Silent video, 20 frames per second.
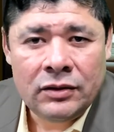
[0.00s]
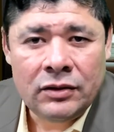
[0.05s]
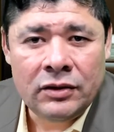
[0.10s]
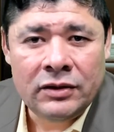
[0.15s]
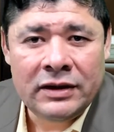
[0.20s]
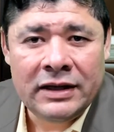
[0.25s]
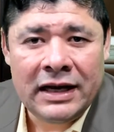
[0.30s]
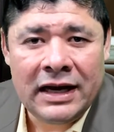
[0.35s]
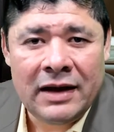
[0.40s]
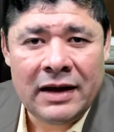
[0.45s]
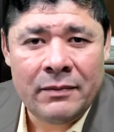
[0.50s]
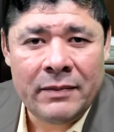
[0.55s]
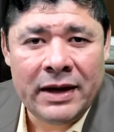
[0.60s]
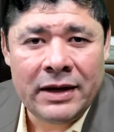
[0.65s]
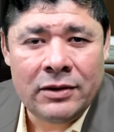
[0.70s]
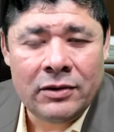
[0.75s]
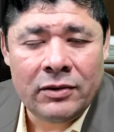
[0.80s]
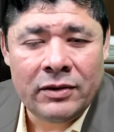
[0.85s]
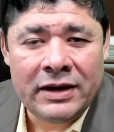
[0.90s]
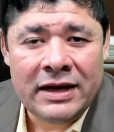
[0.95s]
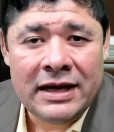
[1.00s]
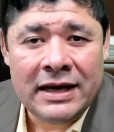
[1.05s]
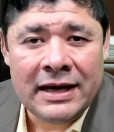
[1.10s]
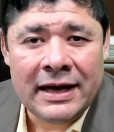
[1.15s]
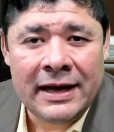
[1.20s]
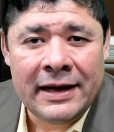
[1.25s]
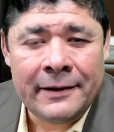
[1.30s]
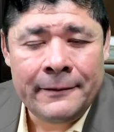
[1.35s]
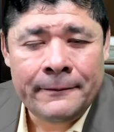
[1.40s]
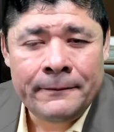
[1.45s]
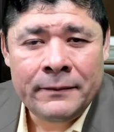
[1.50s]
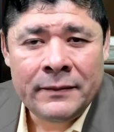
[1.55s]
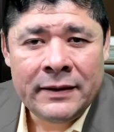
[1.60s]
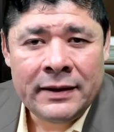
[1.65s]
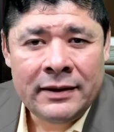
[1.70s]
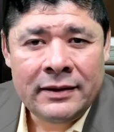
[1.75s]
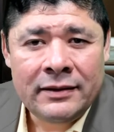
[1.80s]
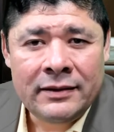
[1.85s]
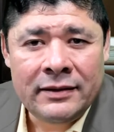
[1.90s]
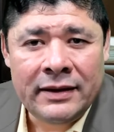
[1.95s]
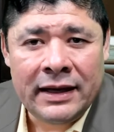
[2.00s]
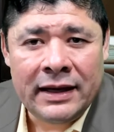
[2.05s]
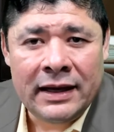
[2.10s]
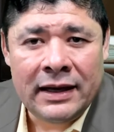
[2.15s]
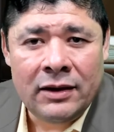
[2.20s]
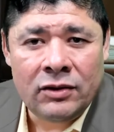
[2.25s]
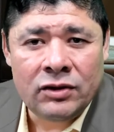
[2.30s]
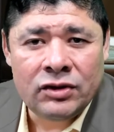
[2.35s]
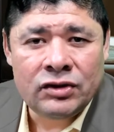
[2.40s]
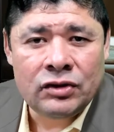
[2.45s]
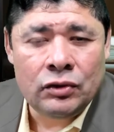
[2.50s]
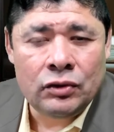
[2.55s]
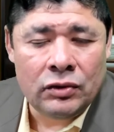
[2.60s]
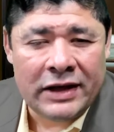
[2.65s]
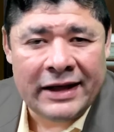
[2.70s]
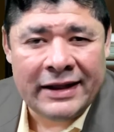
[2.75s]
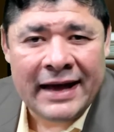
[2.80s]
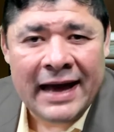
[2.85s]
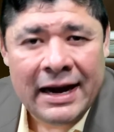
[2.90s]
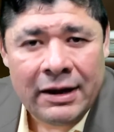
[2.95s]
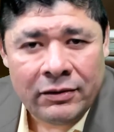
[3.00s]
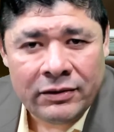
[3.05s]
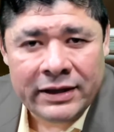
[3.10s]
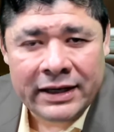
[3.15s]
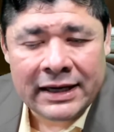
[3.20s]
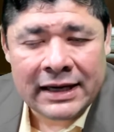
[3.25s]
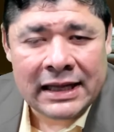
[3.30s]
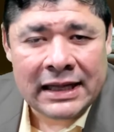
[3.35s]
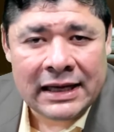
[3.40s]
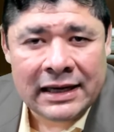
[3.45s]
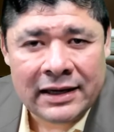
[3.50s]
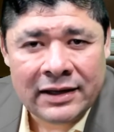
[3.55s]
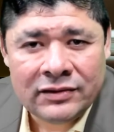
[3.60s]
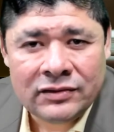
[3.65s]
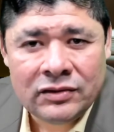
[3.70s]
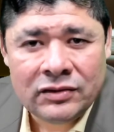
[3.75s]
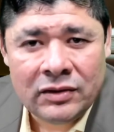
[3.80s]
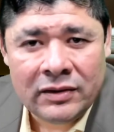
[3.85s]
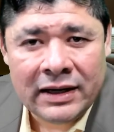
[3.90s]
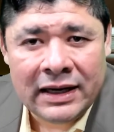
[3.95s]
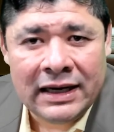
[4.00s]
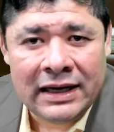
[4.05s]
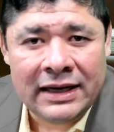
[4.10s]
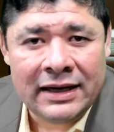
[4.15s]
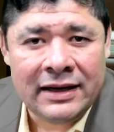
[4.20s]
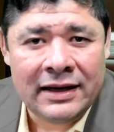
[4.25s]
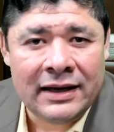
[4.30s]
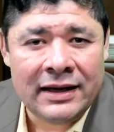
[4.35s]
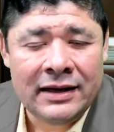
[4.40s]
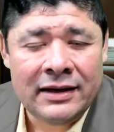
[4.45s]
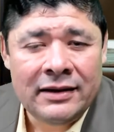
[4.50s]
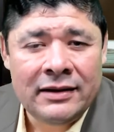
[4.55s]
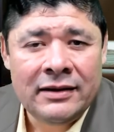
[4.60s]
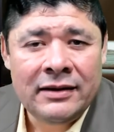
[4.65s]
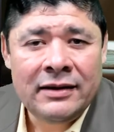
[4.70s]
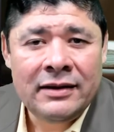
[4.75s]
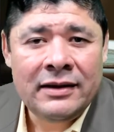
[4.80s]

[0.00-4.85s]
donde la mayoría de los ciudadanos de cada nación eligen